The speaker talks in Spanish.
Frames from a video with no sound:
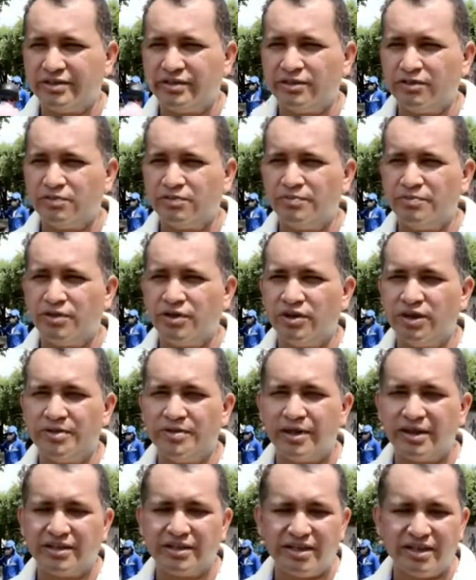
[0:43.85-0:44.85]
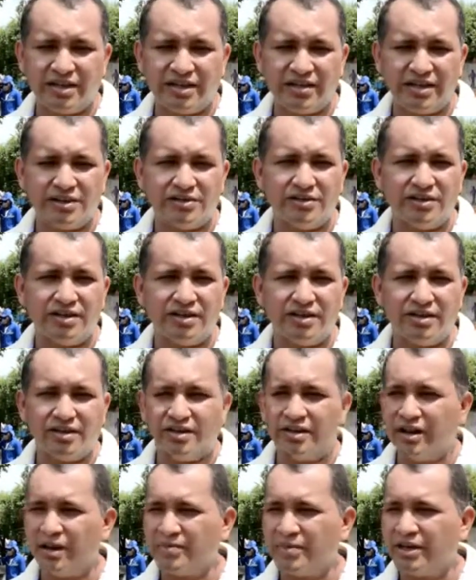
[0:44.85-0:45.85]
eh, un problema que tiene que ver con
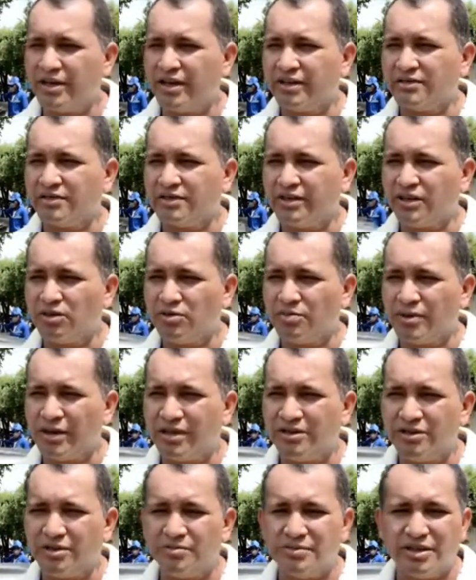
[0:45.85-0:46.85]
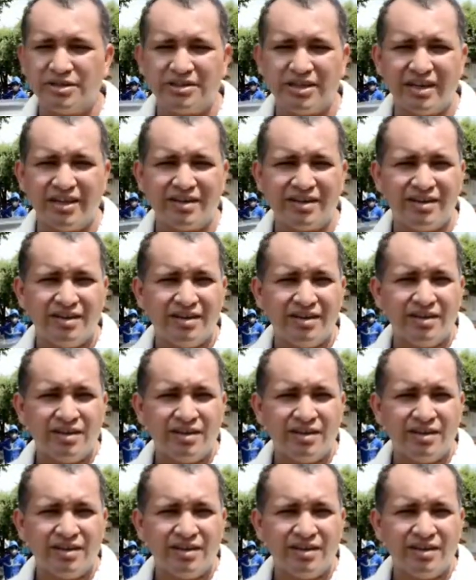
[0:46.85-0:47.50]
la aplicación del comparendo ambiental.